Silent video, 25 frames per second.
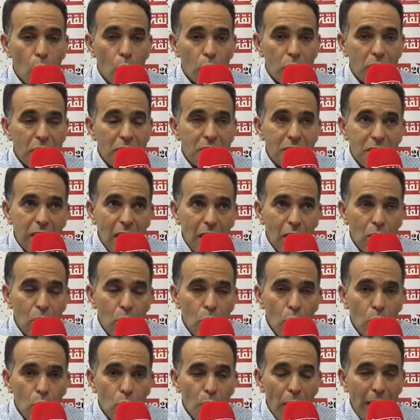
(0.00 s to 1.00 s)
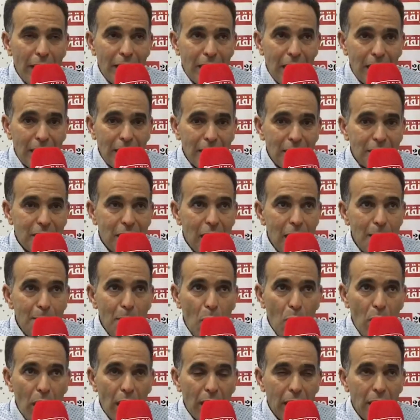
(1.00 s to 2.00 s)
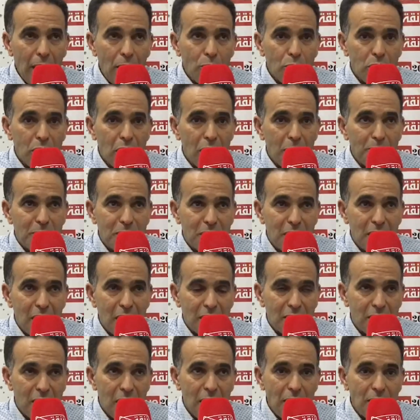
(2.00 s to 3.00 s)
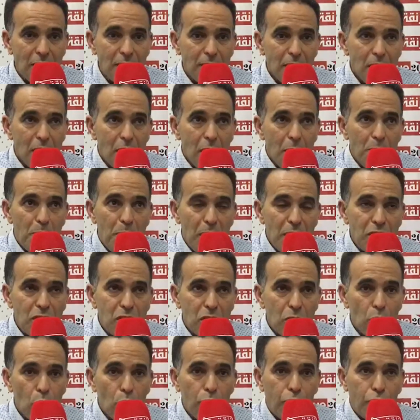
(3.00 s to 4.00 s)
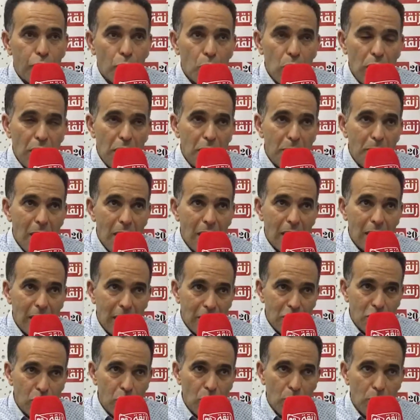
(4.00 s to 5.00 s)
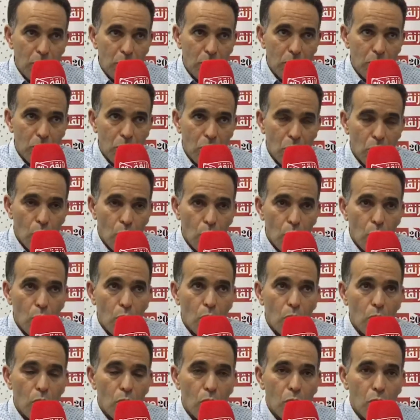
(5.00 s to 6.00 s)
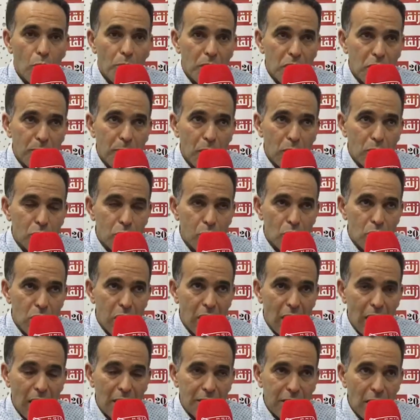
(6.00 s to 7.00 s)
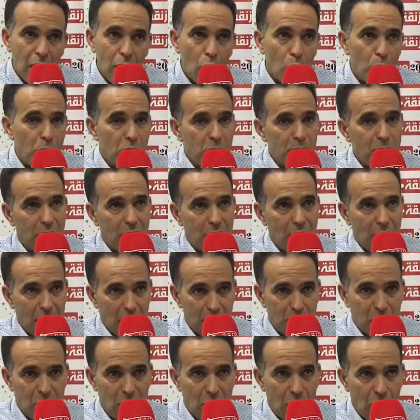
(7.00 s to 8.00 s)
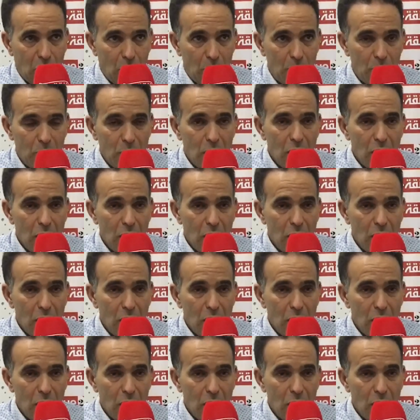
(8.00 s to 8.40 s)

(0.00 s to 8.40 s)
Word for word: و تيستغلوا واحد العدد ديال المواقع وديال الامتيازات باش يوفروا الحمايه لراسهم وباش ما يوصلوش للقضاء وباش ما يتحكمش عليهم